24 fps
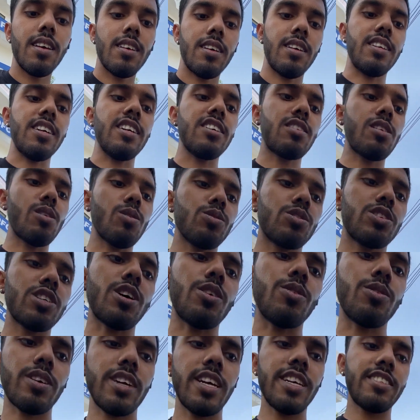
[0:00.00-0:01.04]
गस लोचा
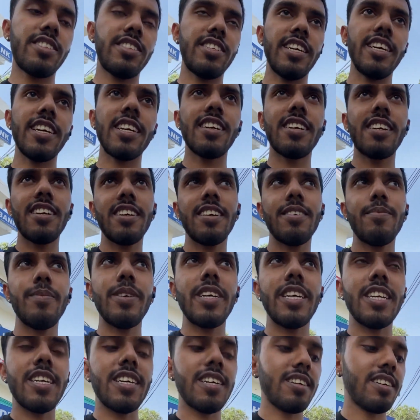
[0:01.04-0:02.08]
हो गया चेक में
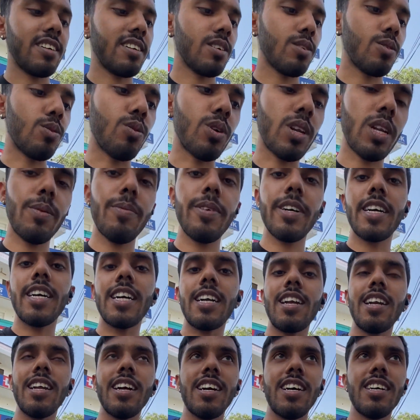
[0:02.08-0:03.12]
ना कोने में कट
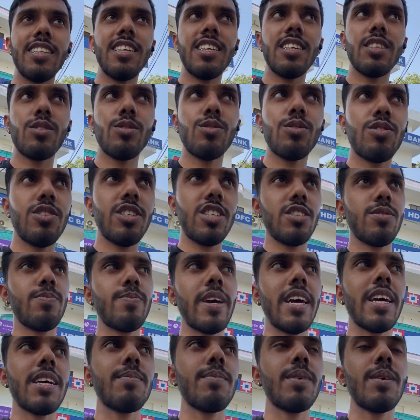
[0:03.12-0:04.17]
लगा दिया तो जिस
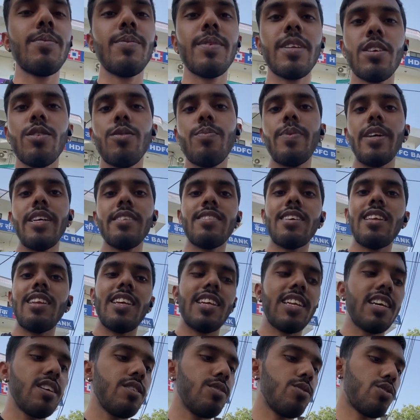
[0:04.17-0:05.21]
बैंक में मेरे को पैसा
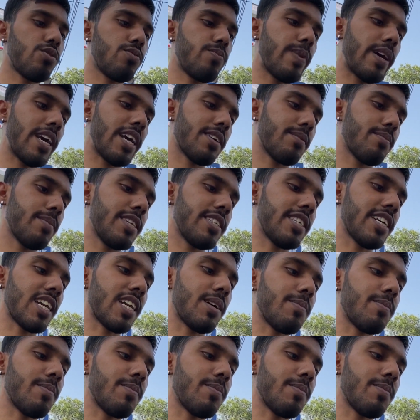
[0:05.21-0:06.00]
लेना है उस बैंक में जाना